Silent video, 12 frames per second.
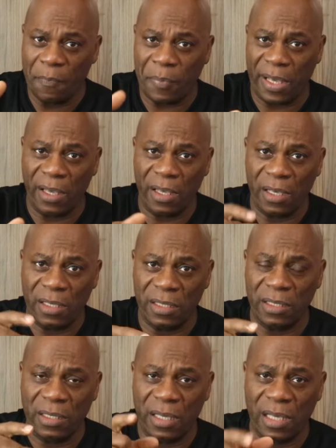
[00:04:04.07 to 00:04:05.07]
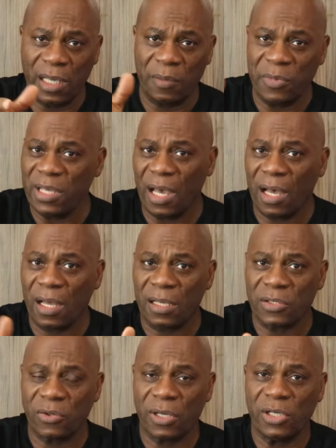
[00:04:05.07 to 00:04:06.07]
P I M A,
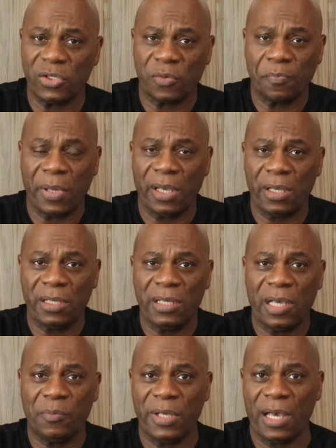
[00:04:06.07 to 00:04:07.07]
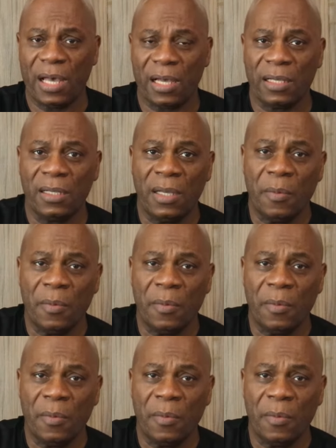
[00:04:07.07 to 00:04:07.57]
só isso, P I M A.